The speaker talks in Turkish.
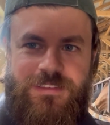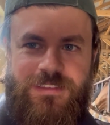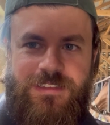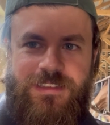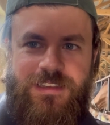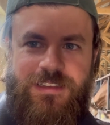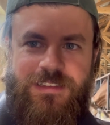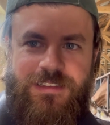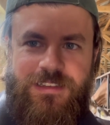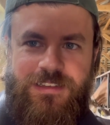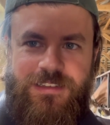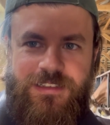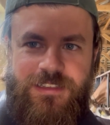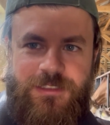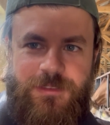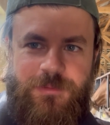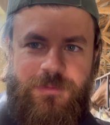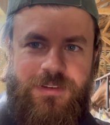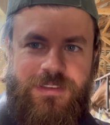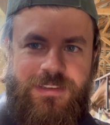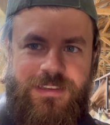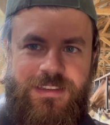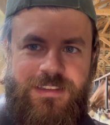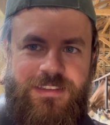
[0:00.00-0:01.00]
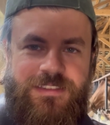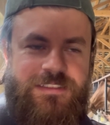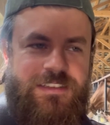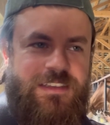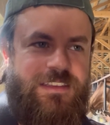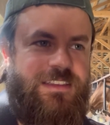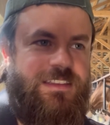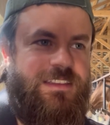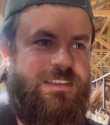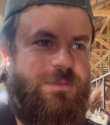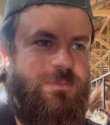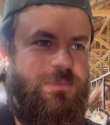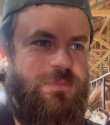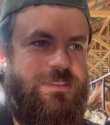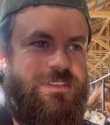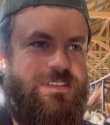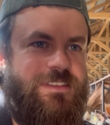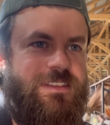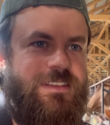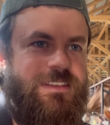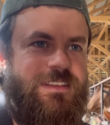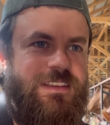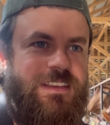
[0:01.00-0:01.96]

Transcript: inekler ne zaman gelecek diye. Biz